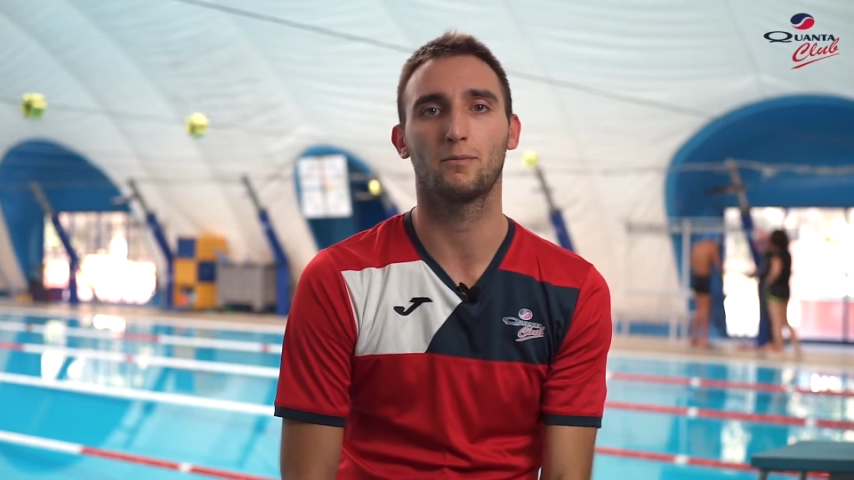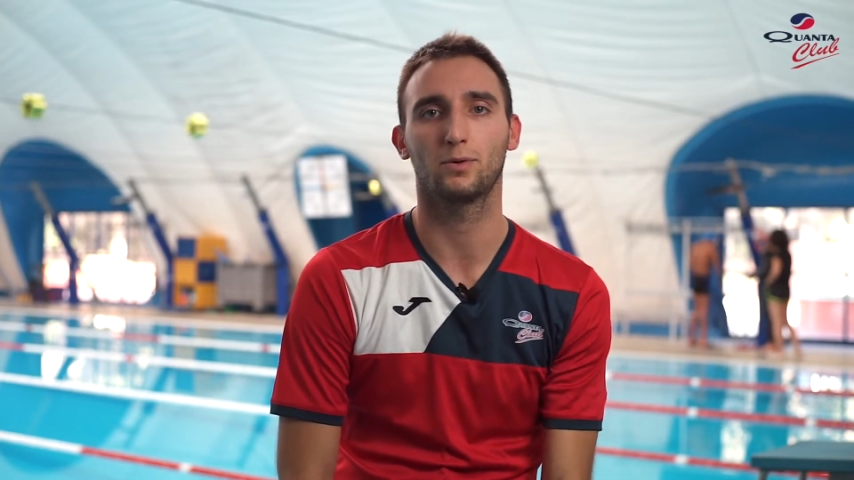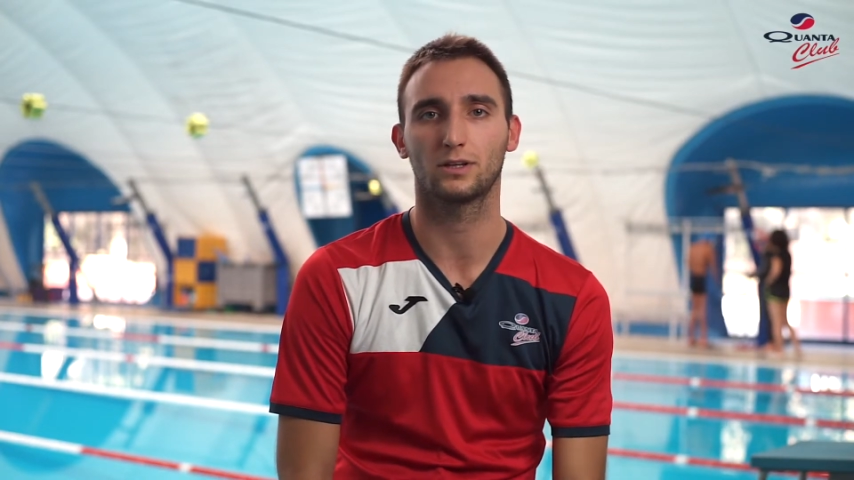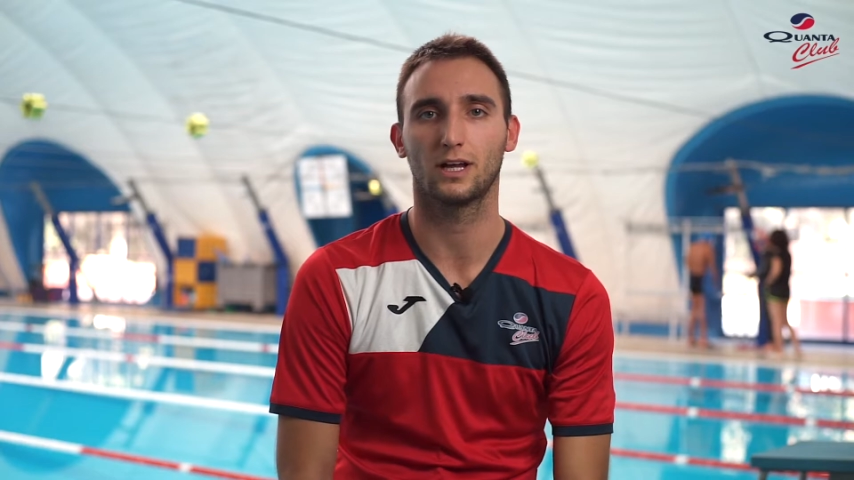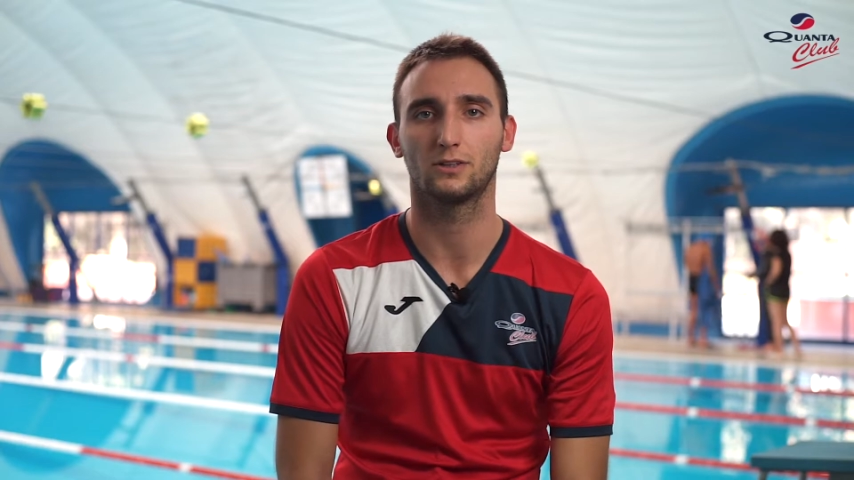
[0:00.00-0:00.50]

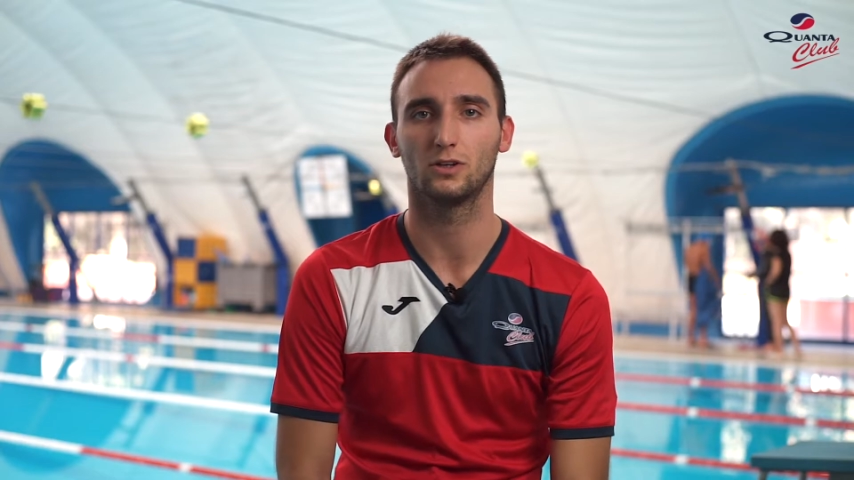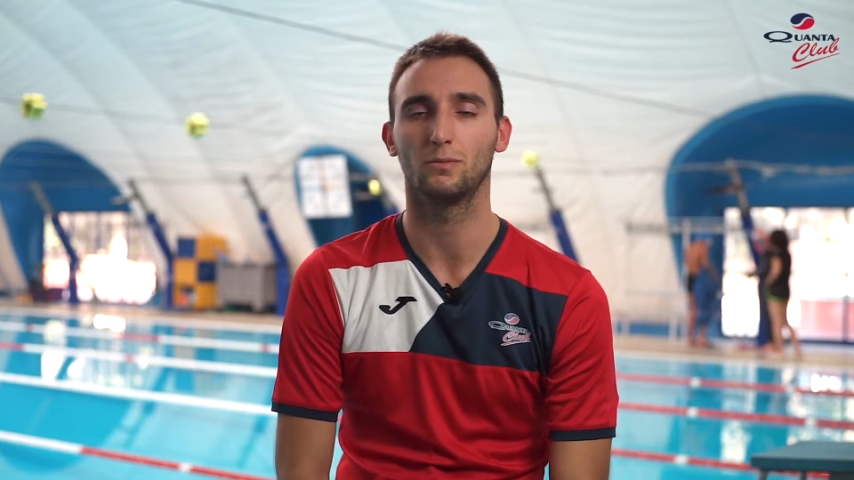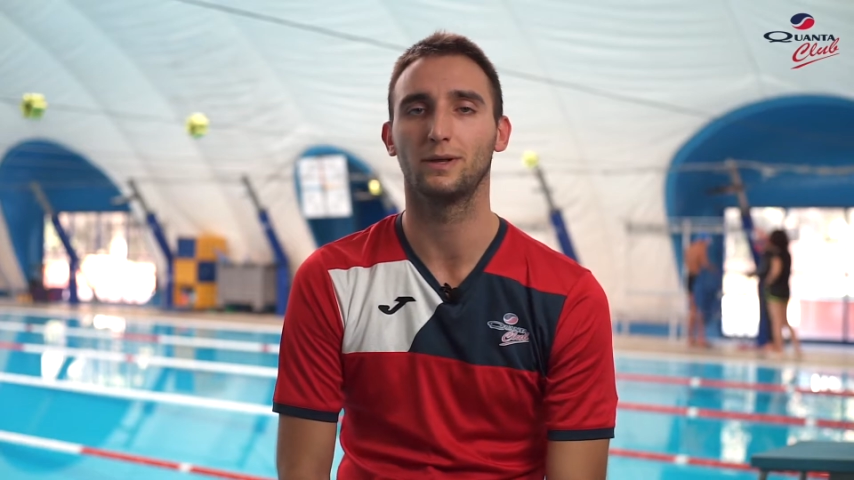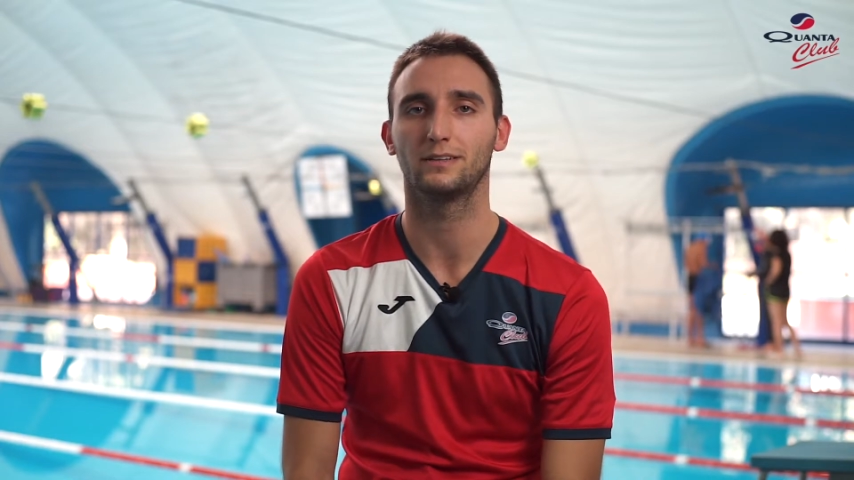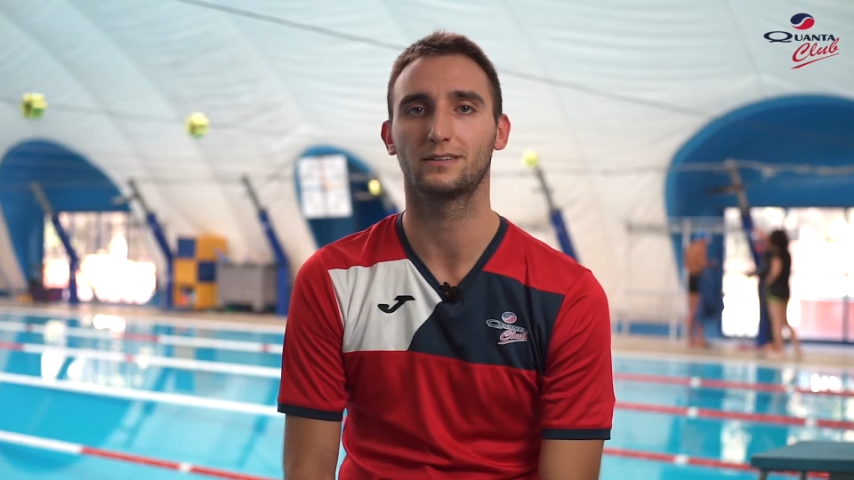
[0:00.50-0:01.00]
portato
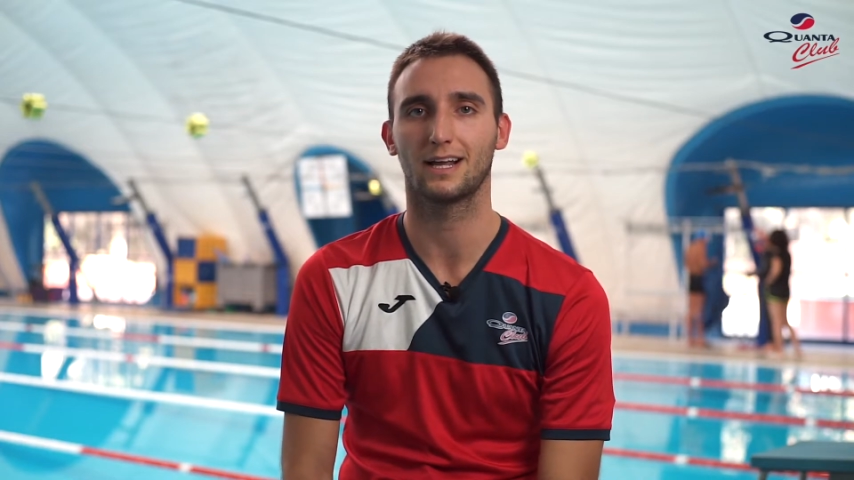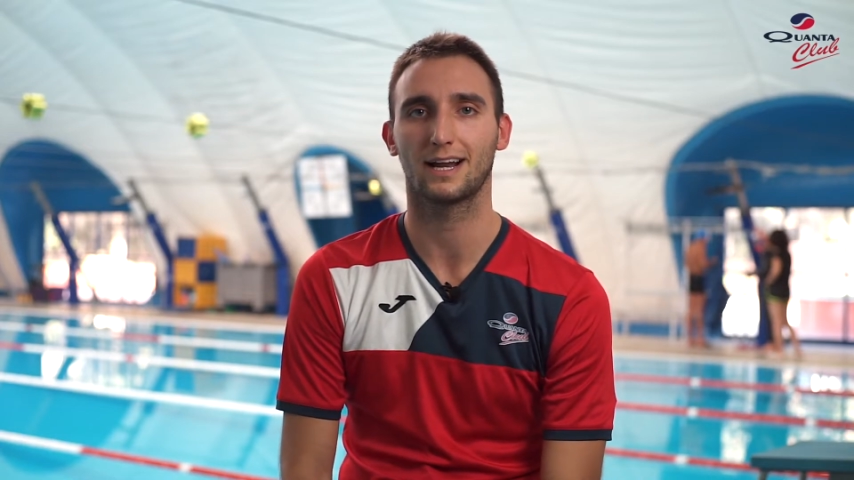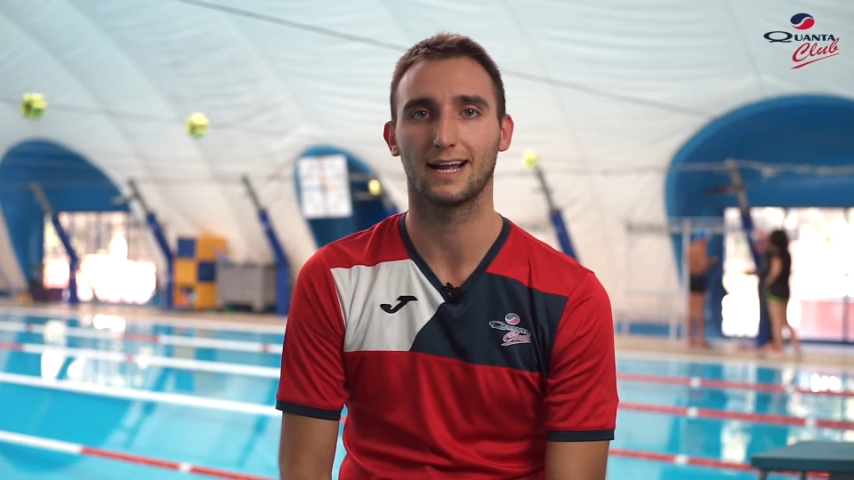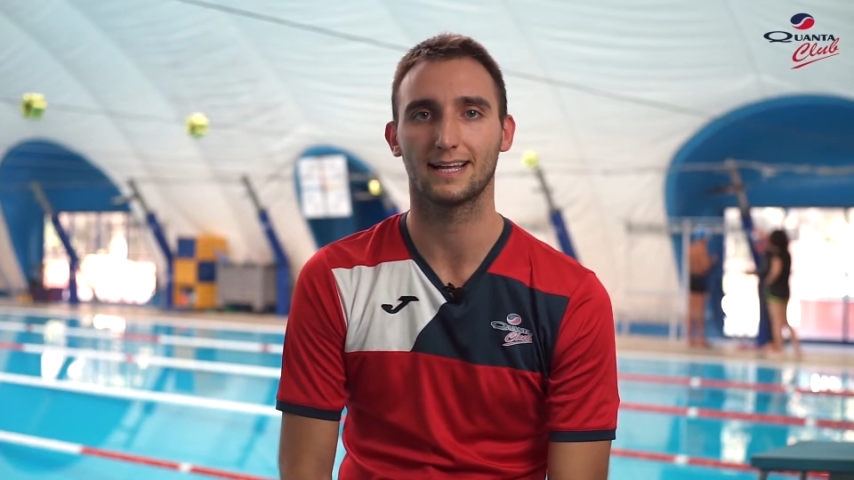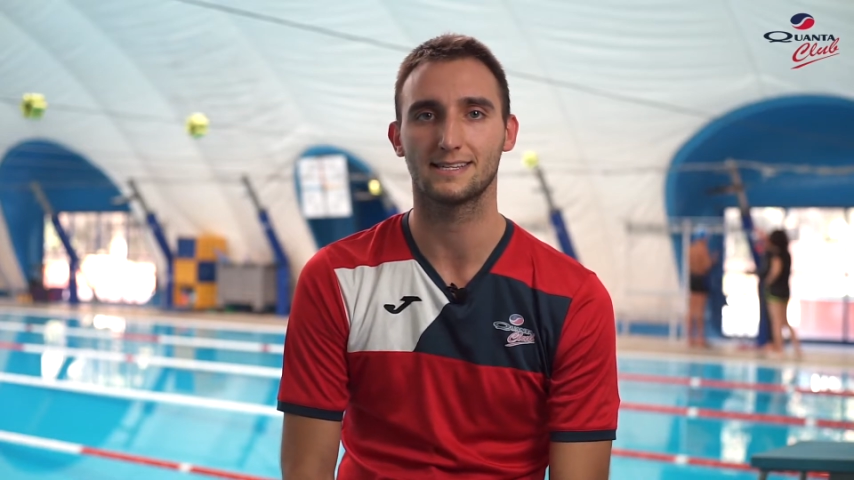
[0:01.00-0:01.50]
ben tre
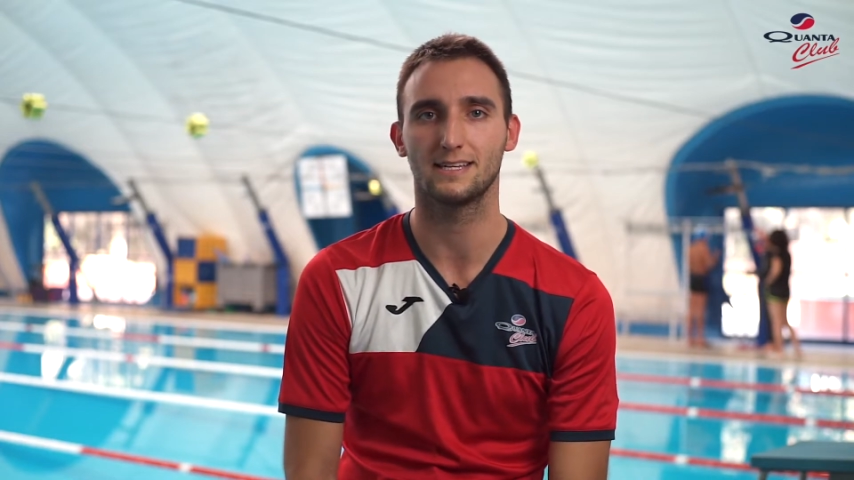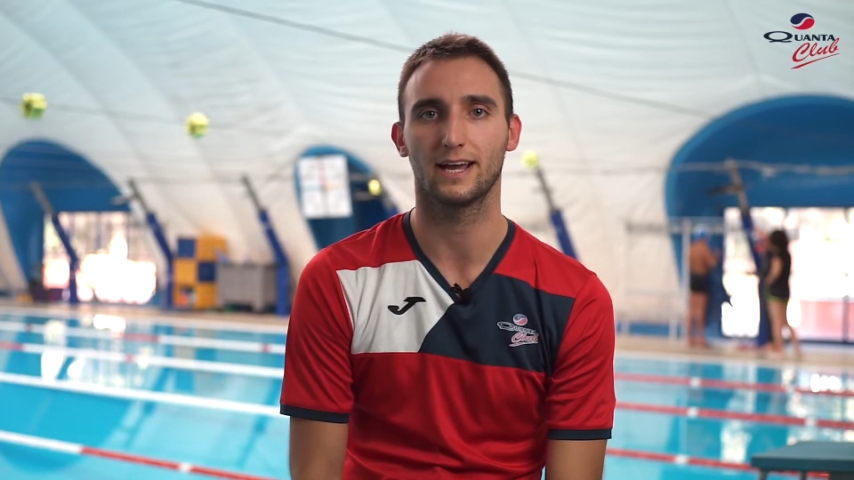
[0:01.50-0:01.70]
ragazzi